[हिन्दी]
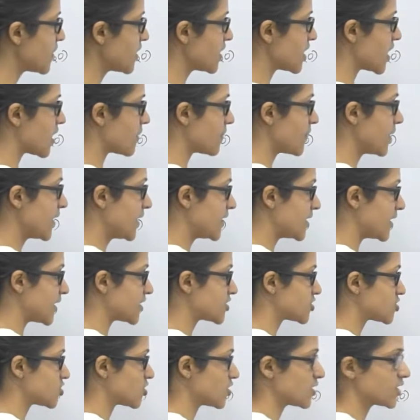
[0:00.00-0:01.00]
पे यहाँ पे
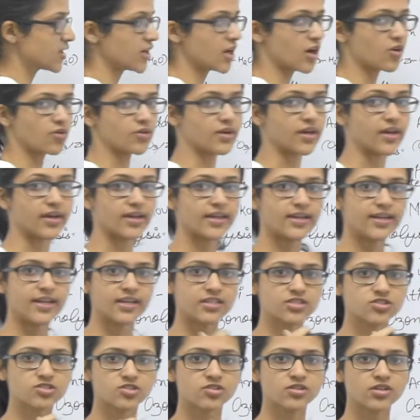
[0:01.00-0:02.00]
इलेक्ट्रॉन क्लाउड है
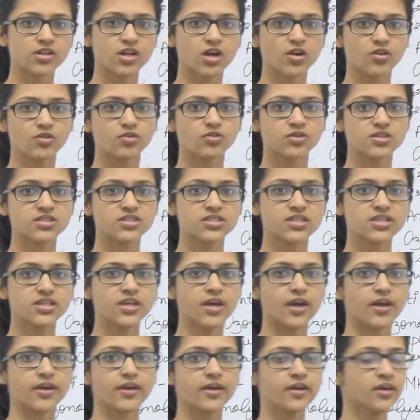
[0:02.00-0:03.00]
इलेक्ट्रॉन क्लाउड होने से
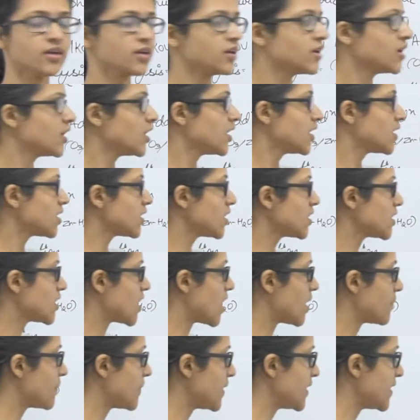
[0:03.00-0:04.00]
क्या है कि
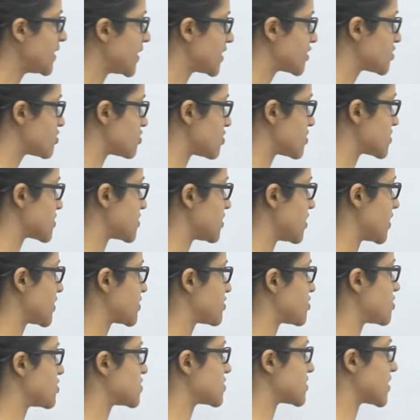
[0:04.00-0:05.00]
यहाँ पे इलेक्ट्रॉन्स
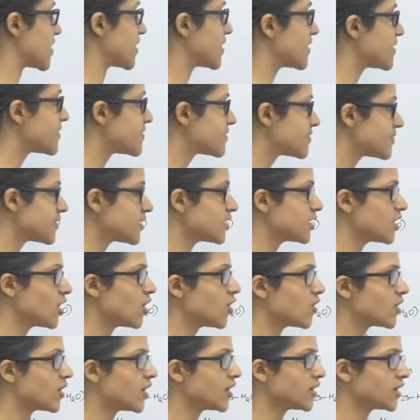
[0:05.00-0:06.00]
इलेक्ट्रॉन्स हैं इससे क्या
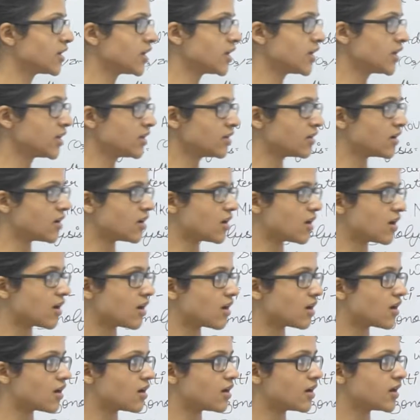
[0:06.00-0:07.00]
होगा कि
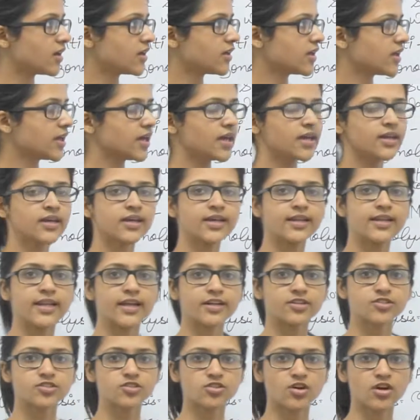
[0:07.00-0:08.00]
आ, एक
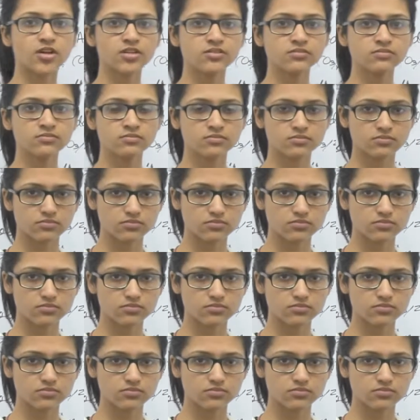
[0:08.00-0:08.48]
इलेक्ट्रॉन